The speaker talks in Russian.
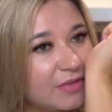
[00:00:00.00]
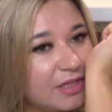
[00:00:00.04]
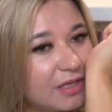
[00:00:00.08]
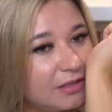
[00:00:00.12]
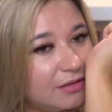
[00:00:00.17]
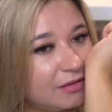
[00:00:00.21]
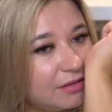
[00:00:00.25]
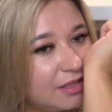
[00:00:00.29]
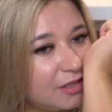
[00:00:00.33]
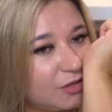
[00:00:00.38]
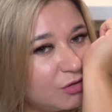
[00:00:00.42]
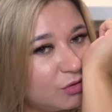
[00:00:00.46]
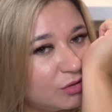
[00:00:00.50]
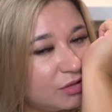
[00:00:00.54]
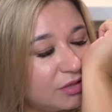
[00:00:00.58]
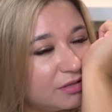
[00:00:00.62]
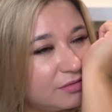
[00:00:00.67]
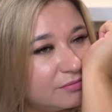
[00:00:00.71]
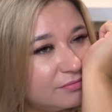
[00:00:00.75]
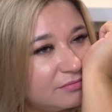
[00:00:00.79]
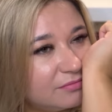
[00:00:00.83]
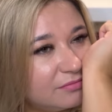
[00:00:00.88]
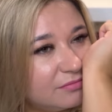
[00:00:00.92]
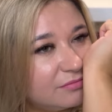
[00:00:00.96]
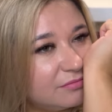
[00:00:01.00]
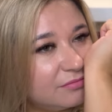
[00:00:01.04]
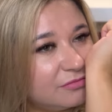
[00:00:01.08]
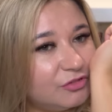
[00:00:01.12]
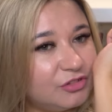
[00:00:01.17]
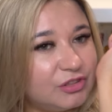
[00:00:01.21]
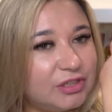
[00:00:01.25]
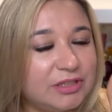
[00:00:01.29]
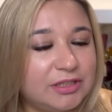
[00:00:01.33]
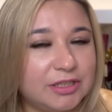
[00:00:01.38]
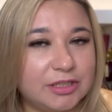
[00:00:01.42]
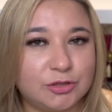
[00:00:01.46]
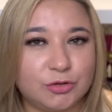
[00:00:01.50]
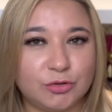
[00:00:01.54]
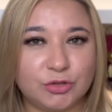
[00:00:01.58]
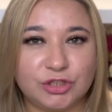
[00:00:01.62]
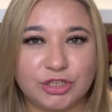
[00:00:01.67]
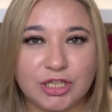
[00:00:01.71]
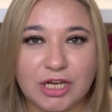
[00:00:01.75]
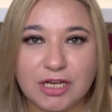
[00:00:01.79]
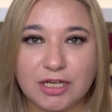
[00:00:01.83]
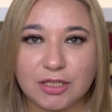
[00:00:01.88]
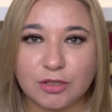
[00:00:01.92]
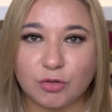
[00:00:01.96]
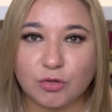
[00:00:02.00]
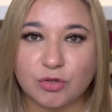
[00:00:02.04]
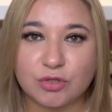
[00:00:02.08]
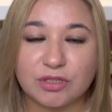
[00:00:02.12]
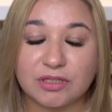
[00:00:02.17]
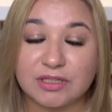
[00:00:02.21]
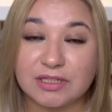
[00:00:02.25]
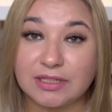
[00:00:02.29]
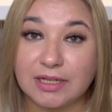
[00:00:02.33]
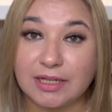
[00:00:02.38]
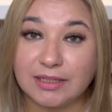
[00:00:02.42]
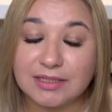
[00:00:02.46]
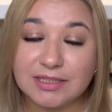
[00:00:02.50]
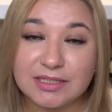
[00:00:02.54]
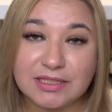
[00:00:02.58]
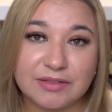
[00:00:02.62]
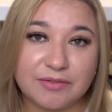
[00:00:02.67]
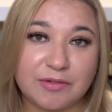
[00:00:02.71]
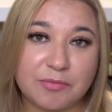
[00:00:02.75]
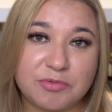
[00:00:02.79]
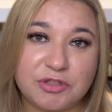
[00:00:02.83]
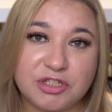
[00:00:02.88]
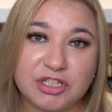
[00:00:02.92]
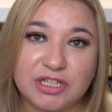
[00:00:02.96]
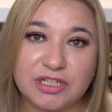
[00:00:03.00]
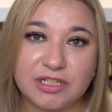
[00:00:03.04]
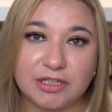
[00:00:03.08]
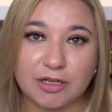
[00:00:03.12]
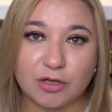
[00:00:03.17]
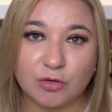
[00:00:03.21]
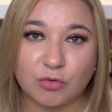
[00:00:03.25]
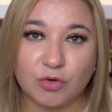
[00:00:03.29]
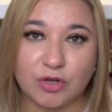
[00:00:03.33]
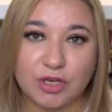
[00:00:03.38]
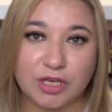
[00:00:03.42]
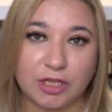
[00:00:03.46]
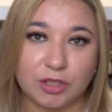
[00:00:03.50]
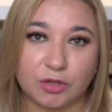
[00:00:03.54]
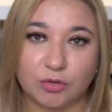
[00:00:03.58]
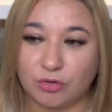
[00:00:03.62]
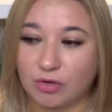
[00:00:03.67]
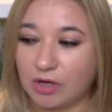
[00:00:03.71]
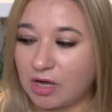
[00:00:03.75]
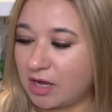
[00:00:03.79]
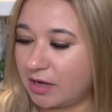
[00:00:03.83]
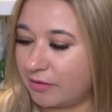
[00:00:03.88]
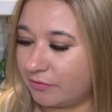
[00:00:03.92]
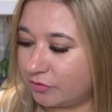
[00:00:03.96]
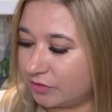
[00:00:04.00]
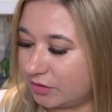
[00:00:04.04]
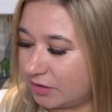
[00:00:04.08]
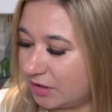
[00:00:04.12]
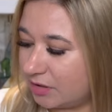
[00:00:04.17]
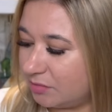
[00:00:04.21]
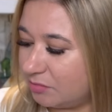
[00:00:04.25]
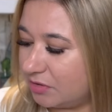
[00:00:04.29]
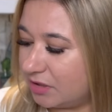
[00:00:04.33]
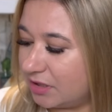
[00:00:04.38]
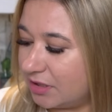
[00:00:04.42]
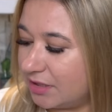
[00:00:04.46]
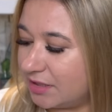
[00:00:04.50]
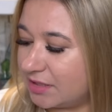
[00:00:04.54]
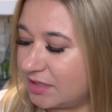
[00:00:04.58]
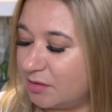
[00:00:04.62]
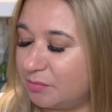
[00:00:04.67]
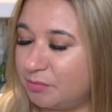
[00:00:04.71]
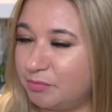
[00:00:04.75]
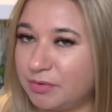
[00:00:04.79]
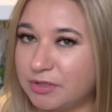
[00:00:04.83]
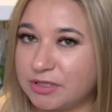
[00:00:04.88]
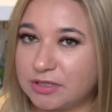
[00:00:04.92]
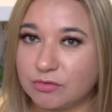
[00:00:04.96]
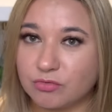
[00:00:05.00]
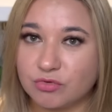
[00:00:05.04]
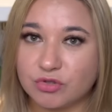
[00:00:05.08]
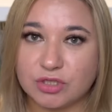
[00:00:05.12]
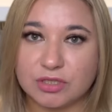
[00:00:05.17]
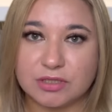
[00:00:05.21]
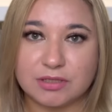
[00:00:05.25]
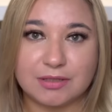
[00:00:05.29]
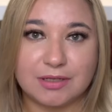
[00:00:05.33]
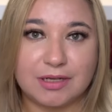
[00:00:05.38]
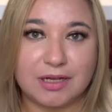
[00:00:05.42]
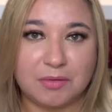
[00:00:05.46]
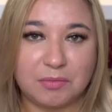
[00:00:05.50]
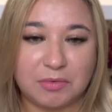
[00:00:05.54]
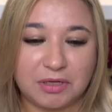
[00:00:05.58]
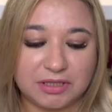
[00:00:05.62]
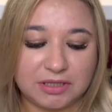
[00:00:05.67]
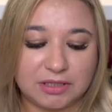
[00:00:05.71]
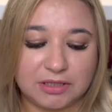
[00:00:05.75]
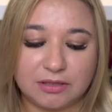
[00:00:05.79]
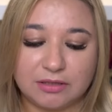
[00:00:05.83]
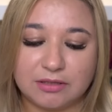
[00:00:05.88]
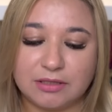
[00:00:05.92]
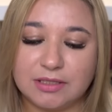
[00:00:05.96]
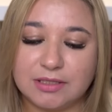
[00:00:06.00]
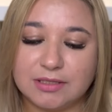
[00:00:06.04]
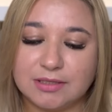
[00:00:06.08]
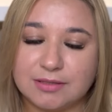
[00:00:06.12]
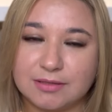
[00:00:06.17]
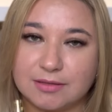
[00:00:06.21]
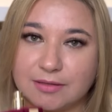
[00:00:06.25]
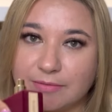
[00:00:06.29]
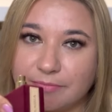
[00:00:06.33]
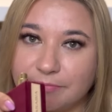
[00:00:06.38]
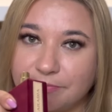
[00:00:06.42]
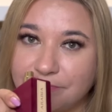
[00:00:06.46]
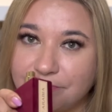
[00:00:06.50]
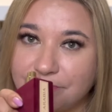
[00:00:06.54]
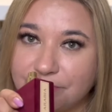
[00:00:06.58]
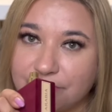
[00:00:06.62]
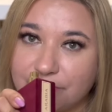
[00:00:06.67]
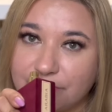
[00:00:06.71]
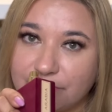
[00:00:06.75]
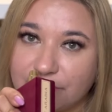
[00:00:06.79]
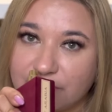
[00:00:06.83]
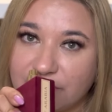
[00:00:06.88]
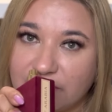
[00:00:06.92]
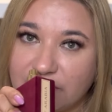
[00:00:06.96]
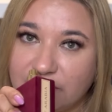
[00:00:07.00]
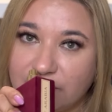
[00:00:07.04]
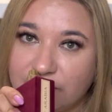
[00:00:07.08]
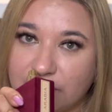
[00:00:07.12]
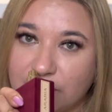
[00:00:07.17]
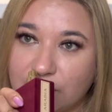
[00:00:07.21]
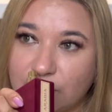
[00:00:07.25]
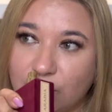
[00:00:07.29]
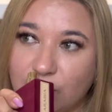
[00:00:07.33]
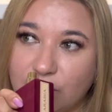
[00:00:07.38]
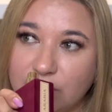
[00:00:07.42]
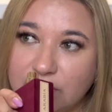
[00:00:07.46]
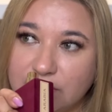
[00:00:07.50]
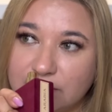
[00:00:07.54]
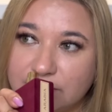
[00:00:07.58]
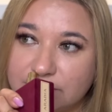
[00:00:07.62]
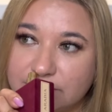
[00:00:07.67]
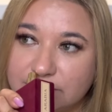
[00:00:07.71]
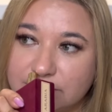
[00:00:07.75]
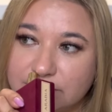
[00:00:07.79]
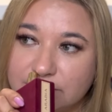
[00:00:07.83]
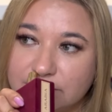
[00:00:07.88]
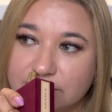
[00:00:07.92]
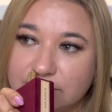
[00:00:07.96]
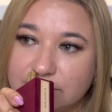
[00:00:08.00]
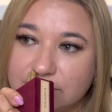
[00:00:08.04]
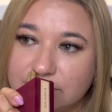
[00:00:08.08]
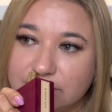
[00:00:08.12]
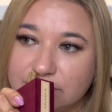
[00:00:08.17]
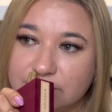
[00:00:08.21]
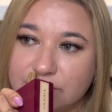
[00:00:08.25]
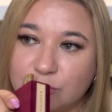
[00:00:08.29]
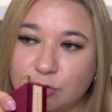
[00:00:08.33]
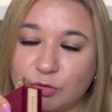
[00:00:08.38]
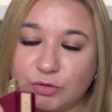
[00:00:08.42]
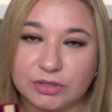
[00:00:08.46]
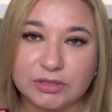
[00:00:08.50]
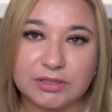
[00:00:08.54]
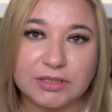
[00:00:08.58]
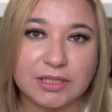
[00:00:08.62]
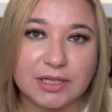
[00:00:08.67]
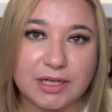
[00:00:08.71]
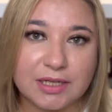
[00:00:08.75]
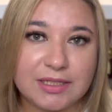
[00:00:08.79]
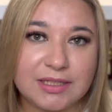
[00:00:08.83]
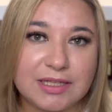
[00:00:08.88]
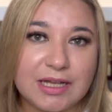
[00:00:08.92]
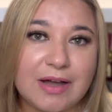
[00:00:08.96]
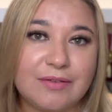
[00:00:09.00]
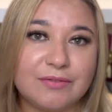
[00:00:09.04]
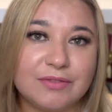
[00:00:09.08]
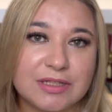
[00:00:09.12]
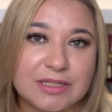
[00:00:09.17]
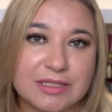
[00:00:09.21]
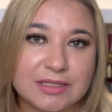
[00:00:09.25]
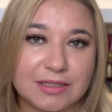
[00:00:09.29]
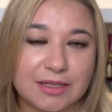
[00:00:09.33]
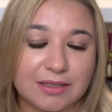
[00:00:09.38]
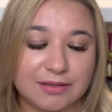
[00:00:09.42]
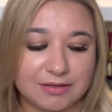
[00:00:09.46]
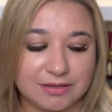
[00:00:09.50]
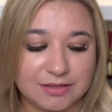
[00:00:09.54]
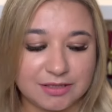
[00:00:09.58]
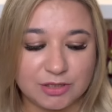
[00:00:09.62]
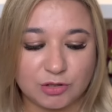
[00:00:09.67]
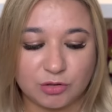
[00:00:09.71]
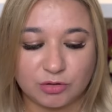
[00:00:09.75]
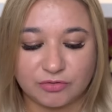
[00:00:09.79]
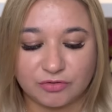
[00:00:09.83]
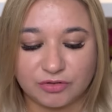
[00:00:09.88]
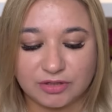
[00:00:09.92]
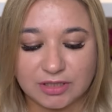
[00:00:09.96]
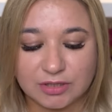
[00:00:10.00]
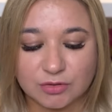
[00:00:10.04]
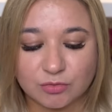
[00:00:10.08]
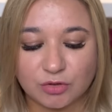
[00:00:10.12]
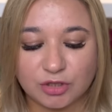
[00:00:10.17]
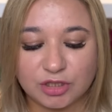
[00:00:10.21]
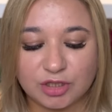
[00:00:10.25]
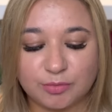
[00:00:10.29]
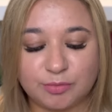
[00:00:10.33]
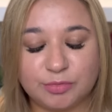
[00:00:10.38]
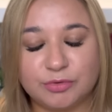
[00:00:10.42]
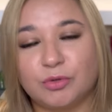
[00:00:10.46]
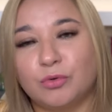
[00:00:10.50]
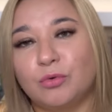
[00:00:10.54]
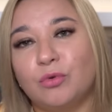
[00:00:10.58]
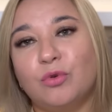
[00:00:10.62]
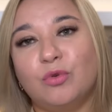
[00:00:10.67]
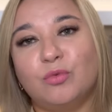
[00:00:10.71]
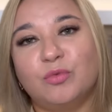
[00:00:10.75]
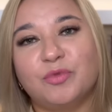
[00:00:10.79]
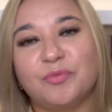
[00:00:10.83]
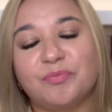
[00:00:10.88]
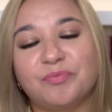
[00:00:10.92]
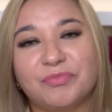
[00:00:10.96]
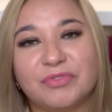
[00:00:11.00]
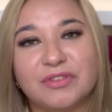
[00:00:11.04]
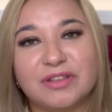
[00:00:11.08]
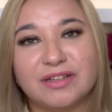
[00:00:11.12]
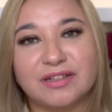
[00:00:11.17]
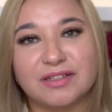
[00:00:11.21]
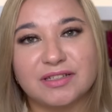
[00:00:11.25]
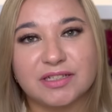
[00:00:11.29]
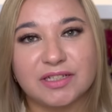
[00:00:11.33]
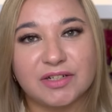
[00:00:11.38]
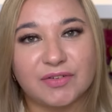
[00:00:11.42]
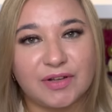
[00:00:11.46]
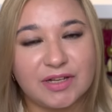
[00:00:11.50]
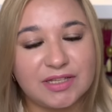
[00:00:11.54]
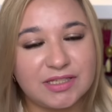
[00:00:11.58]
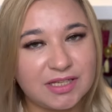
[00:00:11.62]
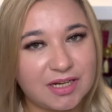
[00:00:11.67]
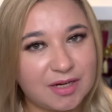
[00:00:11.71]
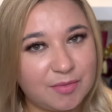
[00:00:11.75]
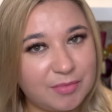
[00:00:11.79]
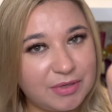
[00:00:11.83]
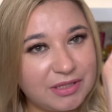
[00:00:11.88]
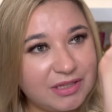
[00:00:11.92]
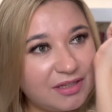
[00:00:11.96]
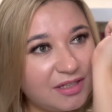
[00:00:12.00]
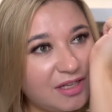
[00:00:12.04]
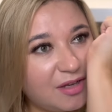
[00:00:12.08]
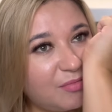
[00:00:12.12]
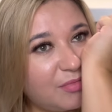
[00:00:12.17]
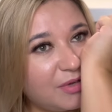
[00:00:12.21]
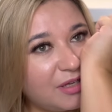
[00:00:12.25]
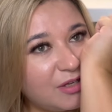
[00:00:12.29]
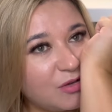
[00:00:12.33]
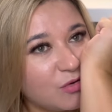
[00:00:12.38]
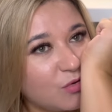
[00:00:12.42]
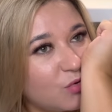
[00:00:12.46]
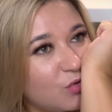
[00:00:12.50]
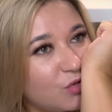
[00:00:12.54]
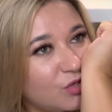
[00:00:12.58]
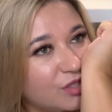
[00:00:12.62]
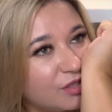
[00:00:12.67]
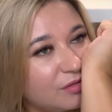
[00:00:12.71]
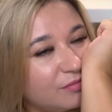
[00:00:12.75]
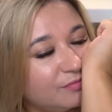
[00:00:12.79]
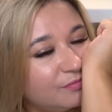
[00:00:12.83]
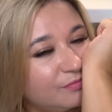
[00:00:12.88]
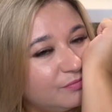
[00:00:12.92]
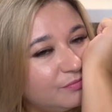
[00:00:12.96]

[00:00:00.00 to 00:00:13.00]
дает вот эти ощущения, то есть сладости вообще никакой нету. А вот именно если послушать аромат из флакона, то здесь такая явная сладость идет. Вот насколько по-другому раскрывается аромат на моей коже.